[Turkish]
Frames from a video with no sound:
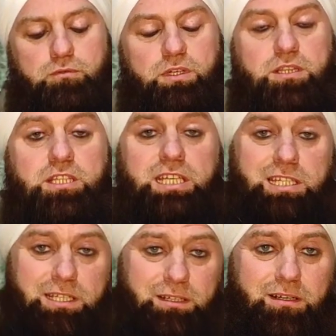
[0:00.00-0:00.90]
Ve
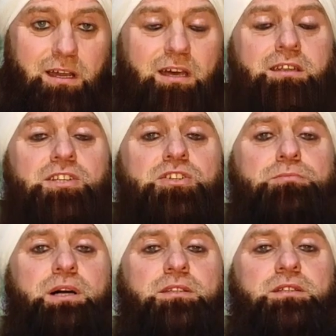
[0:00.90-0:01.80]
dinin
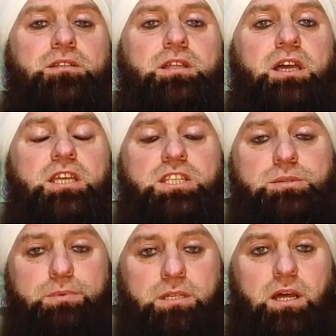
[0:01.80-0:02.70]
karışmadığı da
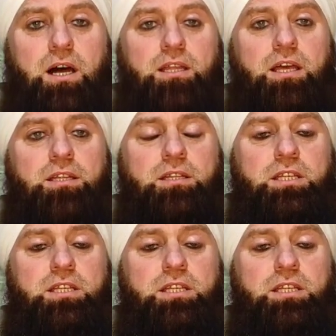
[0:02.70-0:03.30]
hiçbir alan,